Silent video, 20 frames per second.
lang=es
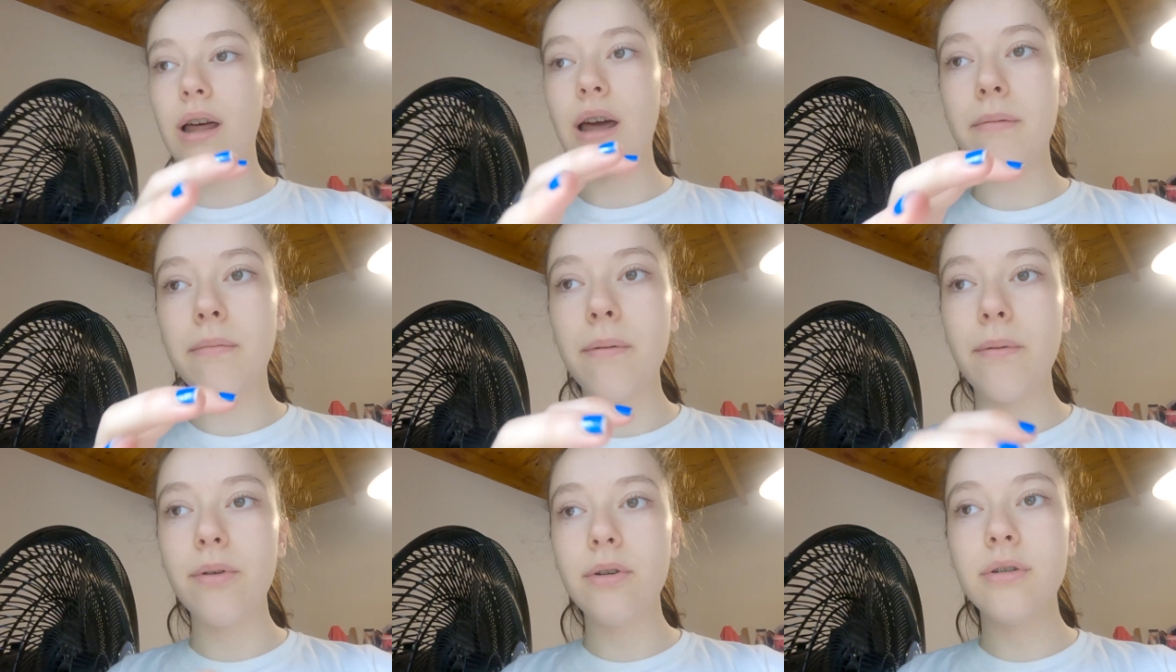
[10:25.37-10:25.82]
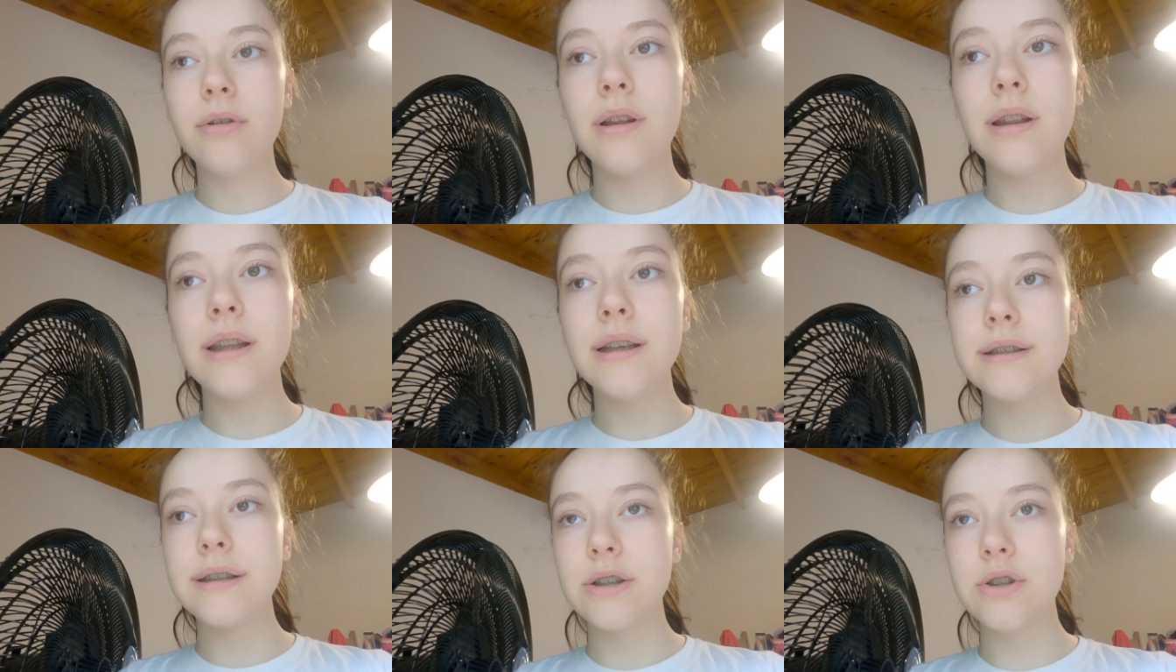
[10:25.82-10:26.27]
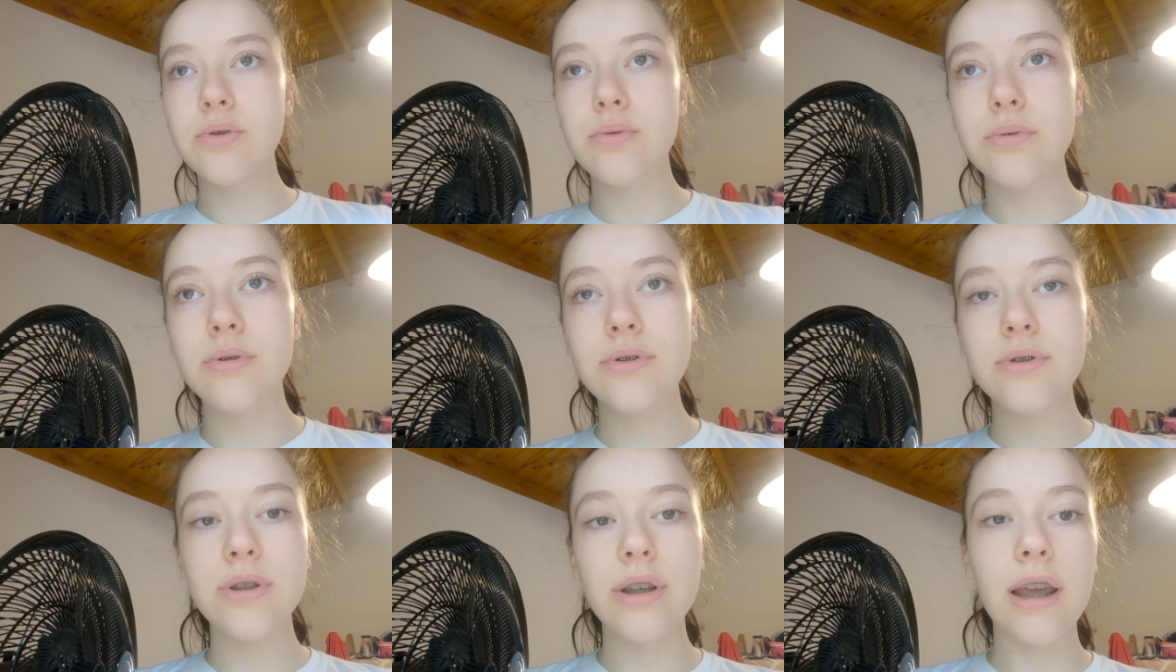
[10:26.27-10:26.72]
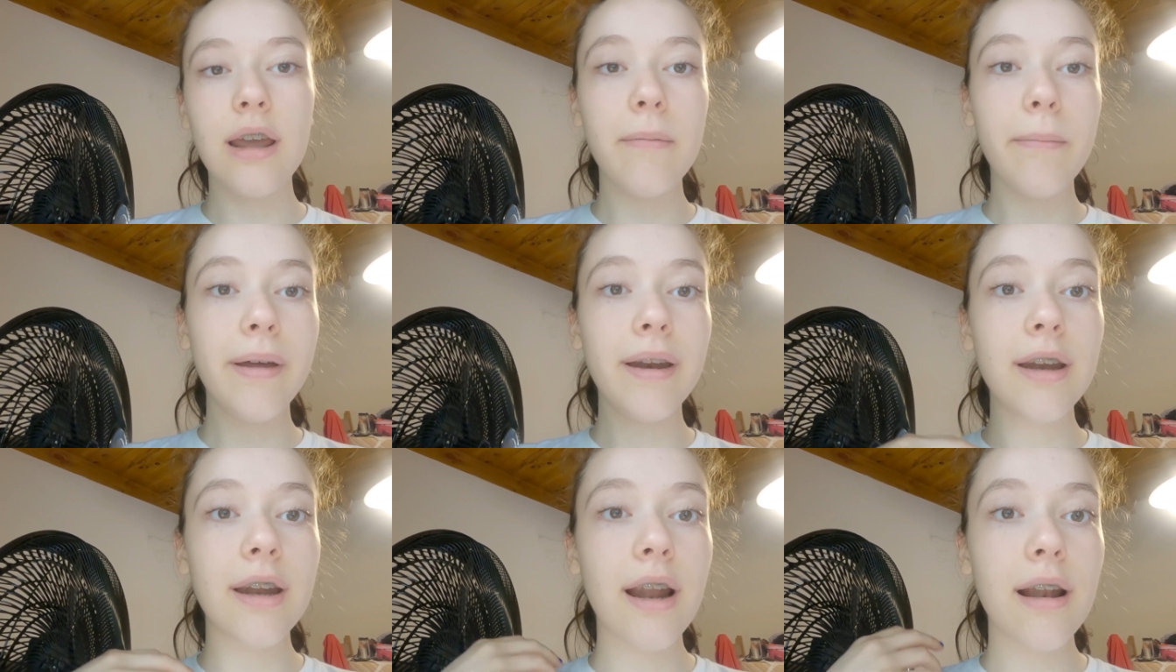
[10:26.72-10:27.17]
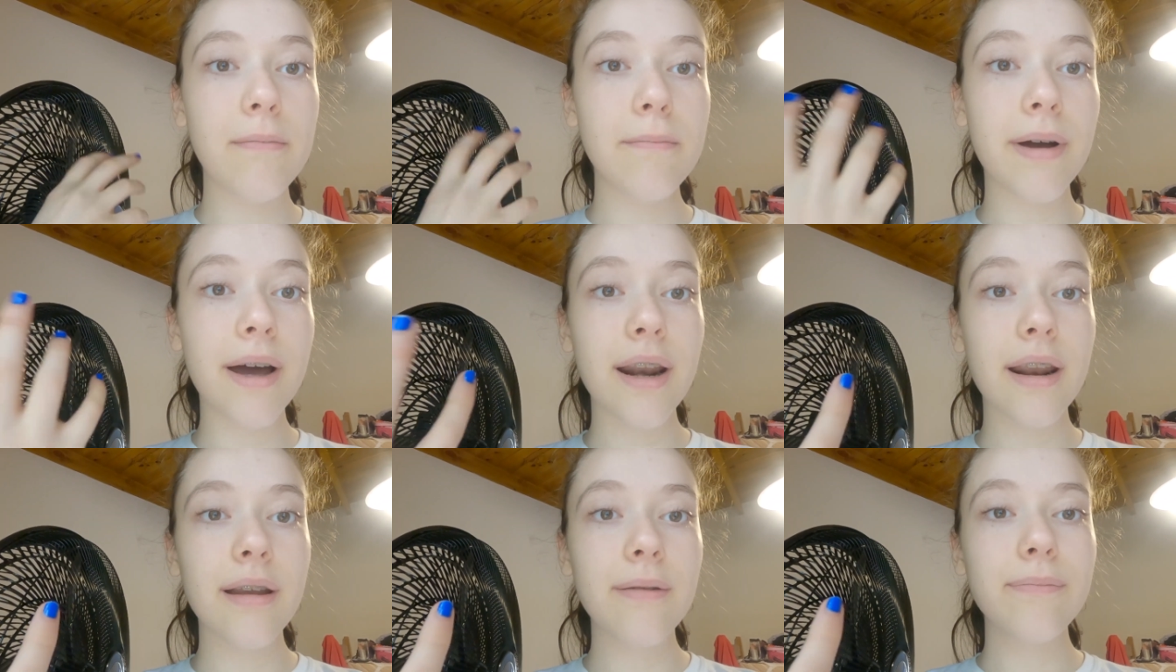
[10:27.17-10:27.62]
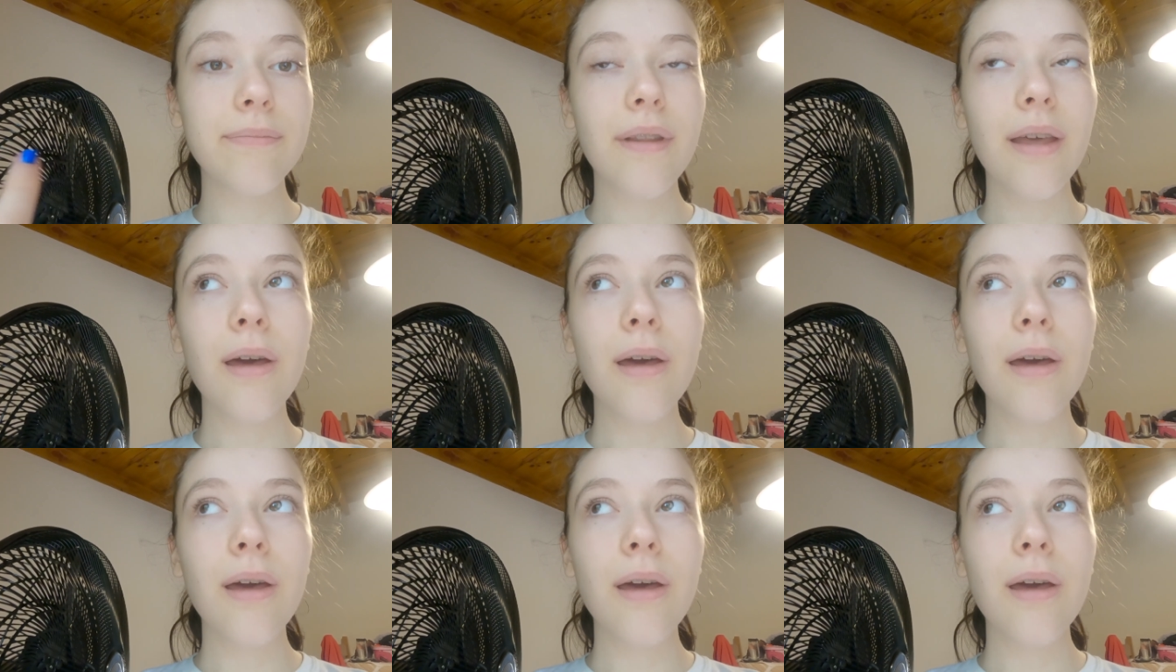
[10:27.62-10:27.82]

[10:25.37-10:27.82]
armamos el desayuno, no sé qué, para ir al mar.